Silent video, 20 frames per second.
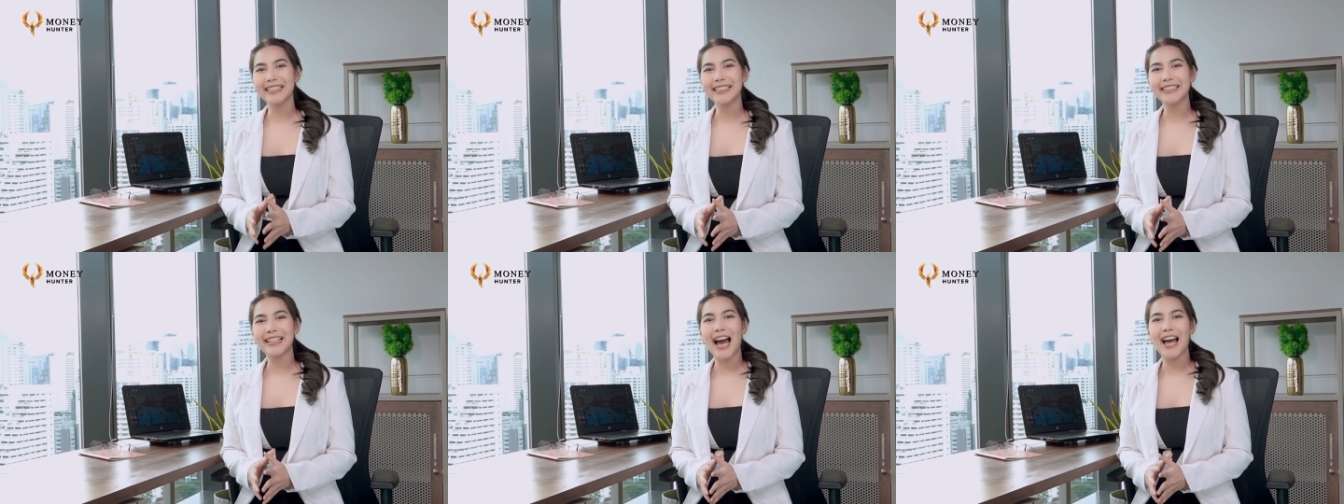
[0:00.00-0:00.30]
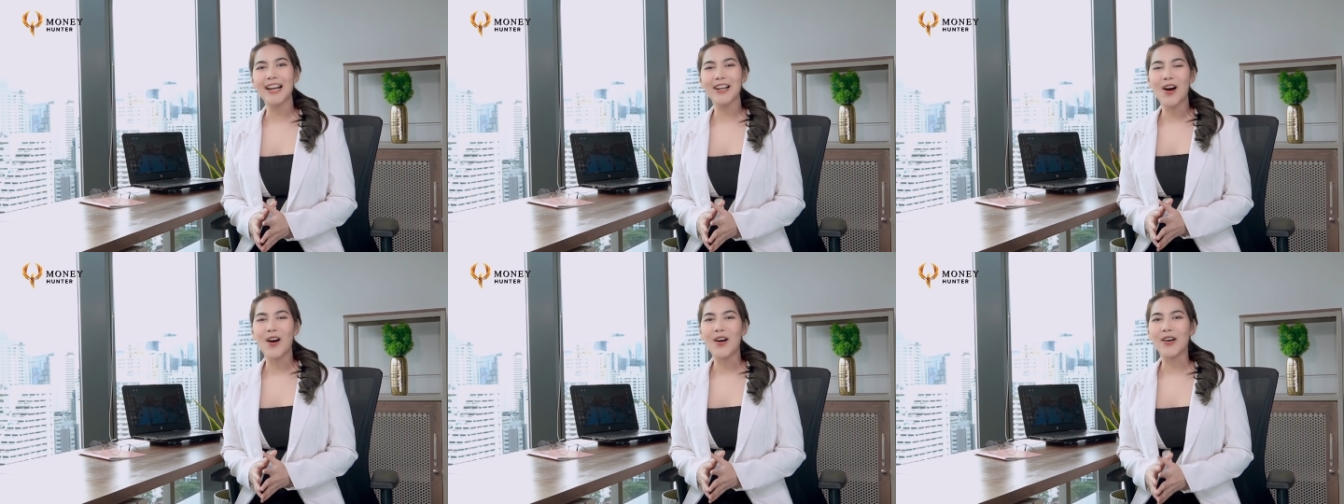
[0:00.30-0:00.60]
ซึ่ง
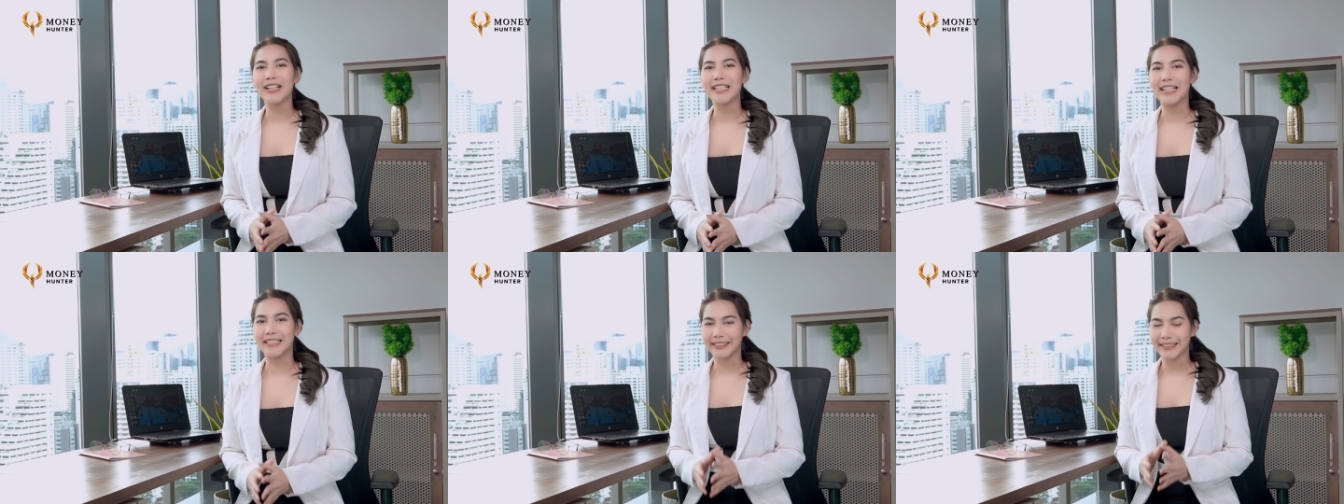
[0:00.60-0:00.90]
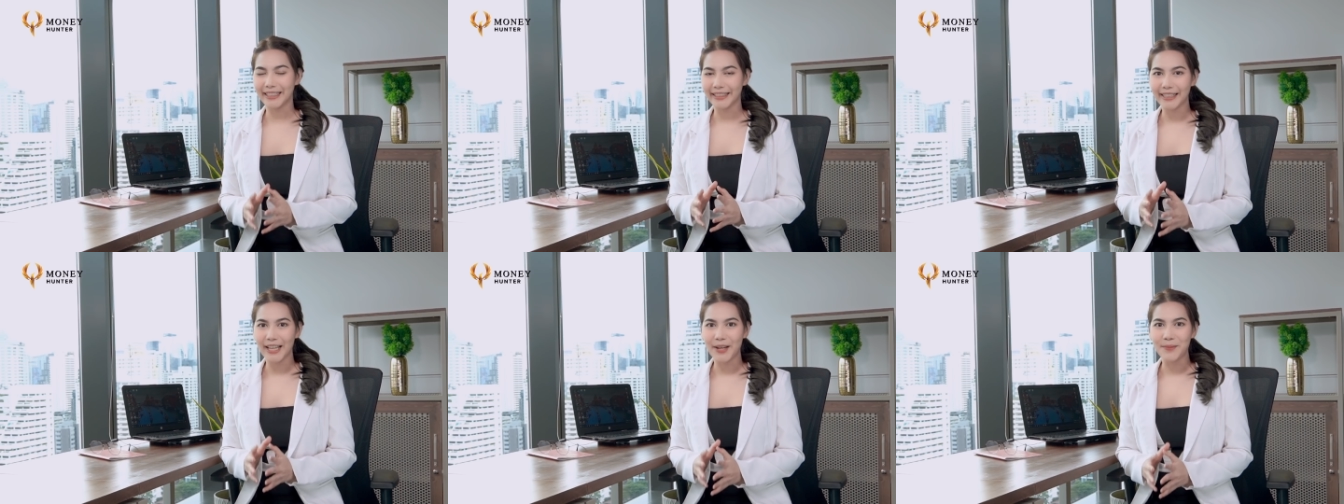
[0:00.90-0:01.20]
การออกเหรียญ
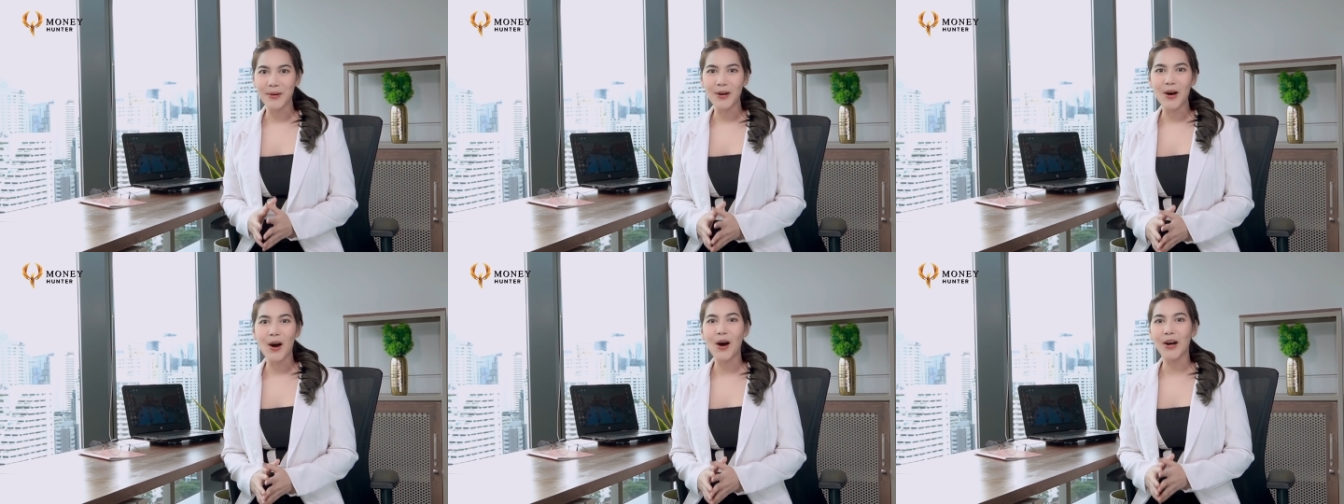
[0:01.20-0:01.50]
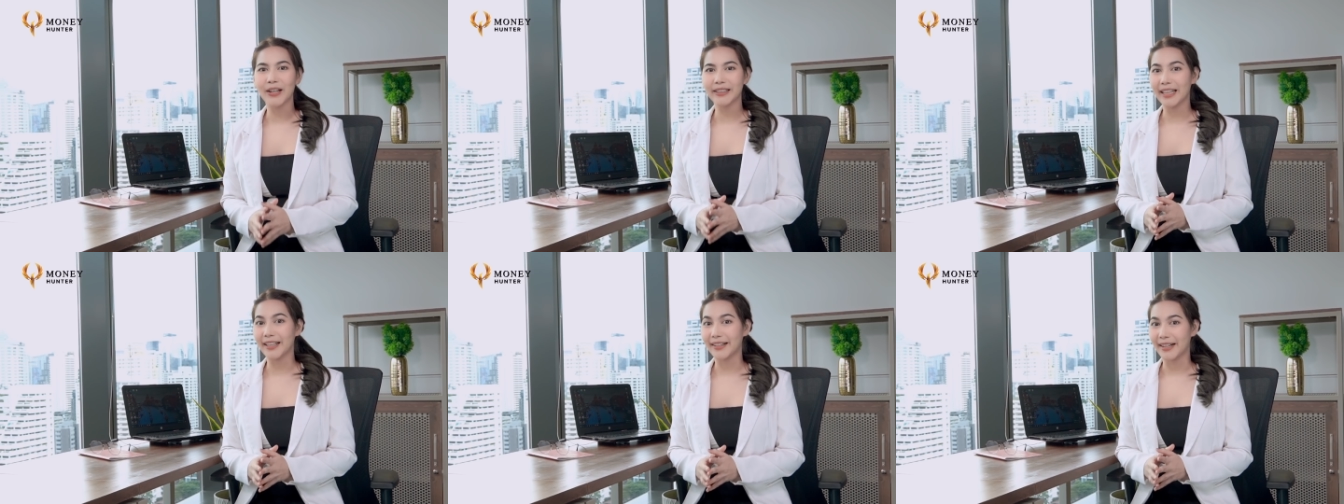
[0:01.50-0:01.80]
Stable
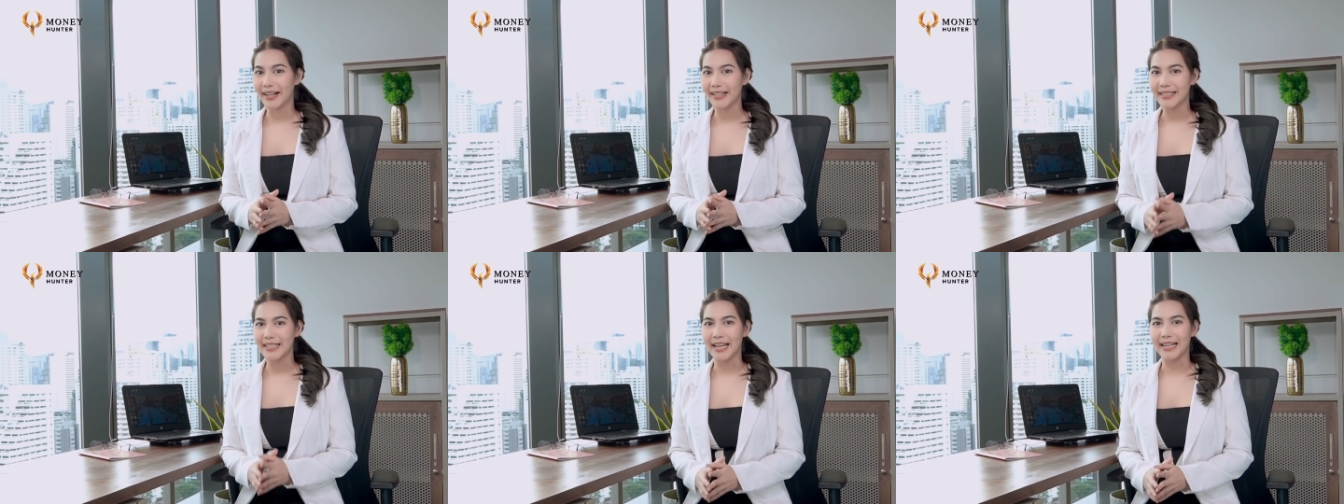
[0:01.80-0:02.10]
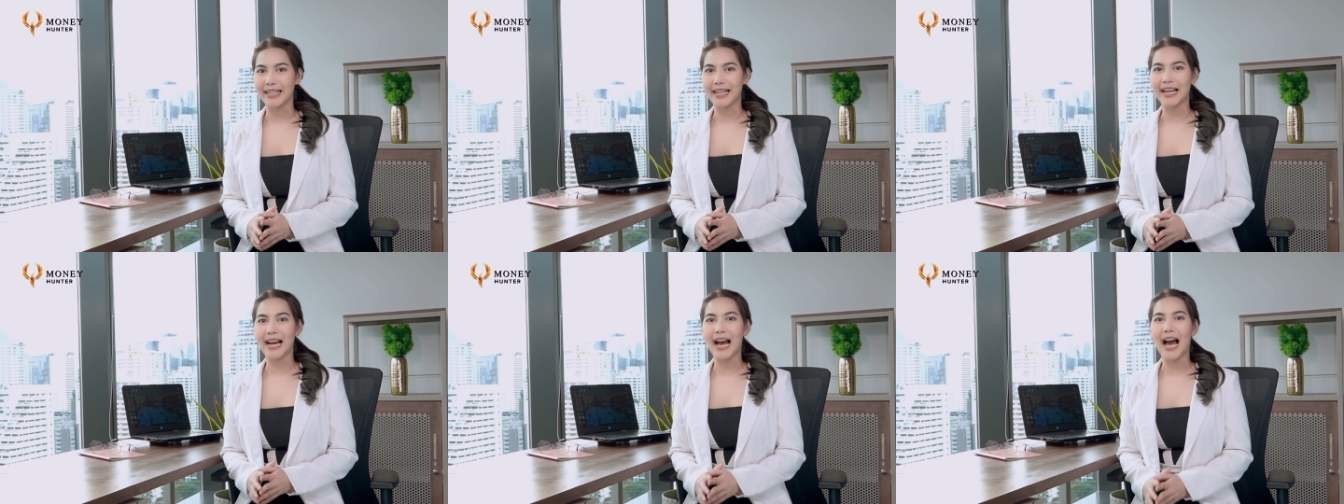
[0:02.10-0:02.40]
Coin แต่ละเหรี
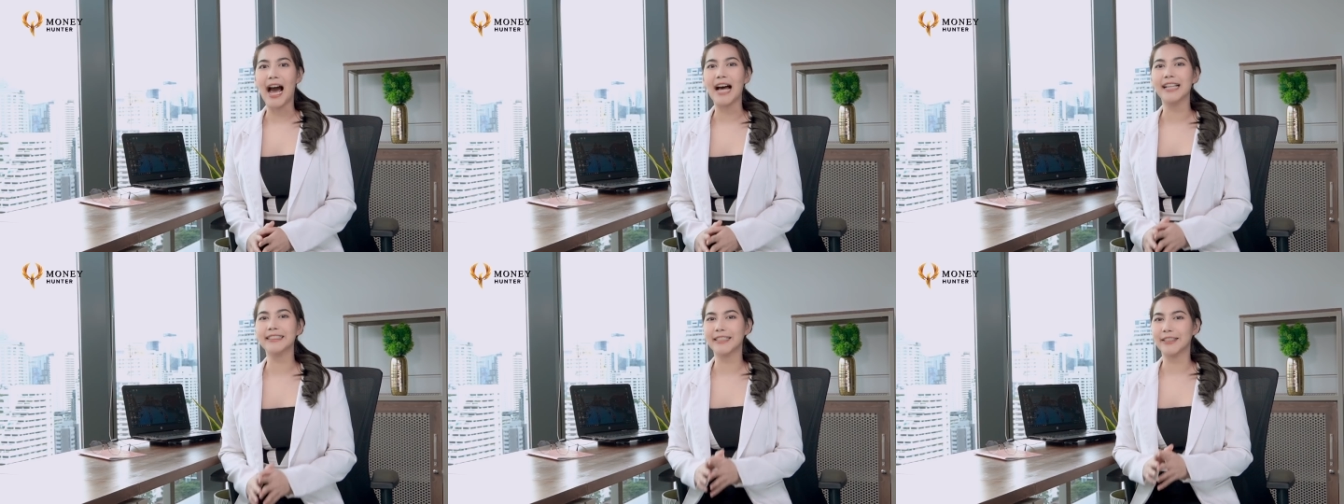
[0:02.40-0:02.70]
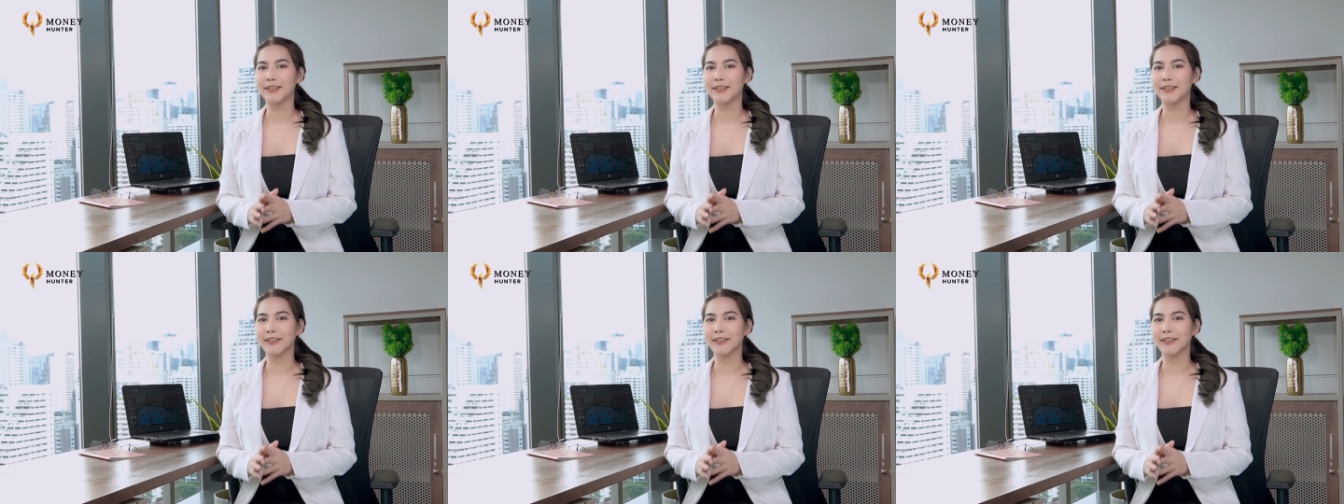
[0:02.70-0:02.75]
ยญนนะคะ